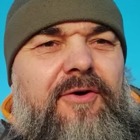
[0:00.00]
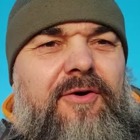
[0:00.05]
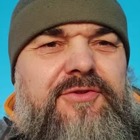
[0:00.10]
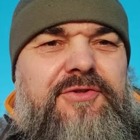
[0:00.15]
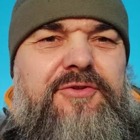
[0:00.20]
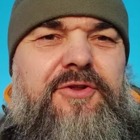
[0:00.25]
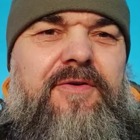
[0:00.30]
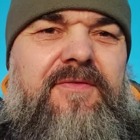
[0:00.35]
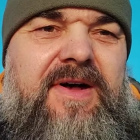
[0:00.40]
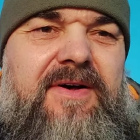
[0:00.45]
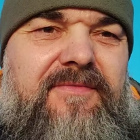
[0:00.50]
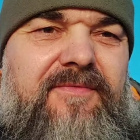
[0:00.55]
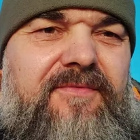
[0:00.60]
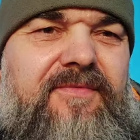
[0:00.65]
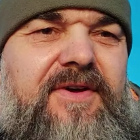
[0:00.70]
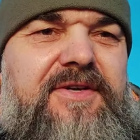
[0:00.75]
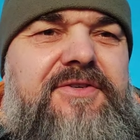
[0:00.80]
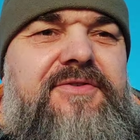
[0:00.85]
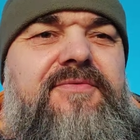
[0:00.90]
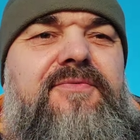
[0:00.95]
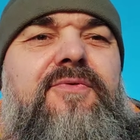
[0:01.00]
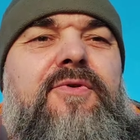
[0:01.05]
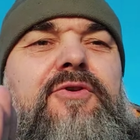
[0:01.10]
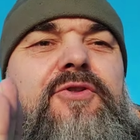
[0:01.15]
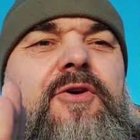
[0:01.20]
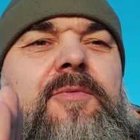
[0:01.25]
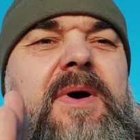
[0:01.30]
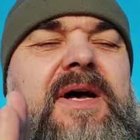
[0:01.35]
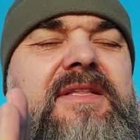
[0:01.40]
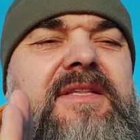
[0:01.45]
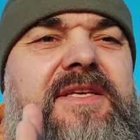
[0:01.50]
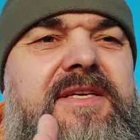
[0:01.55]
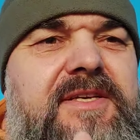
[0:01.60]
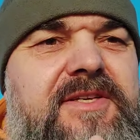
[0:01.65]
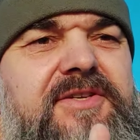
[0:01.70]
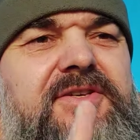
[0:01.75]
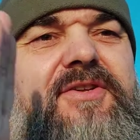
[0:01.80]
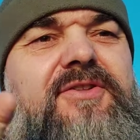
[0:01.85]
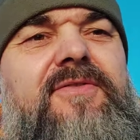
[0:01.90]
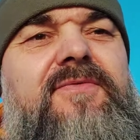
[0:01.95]
od nowa wejść w łono matki
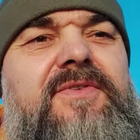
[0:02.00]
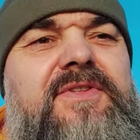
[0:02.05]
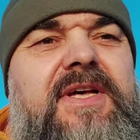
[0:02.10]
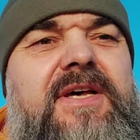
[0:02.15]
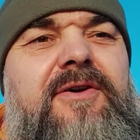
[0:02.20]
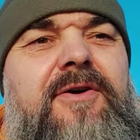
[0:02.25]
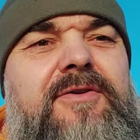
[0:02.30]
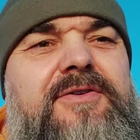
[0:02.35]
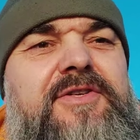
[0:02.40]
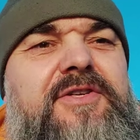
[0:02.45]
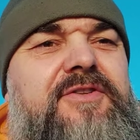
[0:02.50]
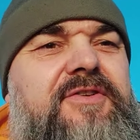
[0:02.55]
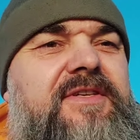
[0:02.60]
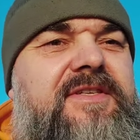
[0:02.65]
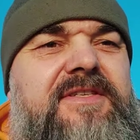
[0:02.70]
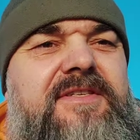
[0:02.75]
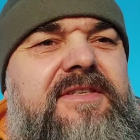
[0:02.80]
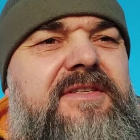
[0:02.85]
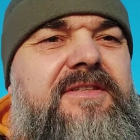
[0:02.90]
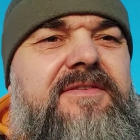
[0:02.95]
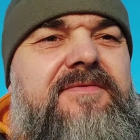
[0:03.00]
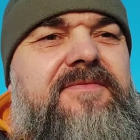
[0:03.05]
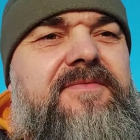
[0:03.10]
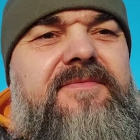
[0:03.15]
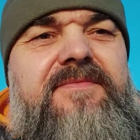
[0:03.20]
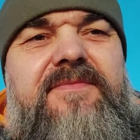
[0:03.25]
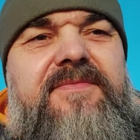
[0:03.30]
i się nowo narodzić. To jest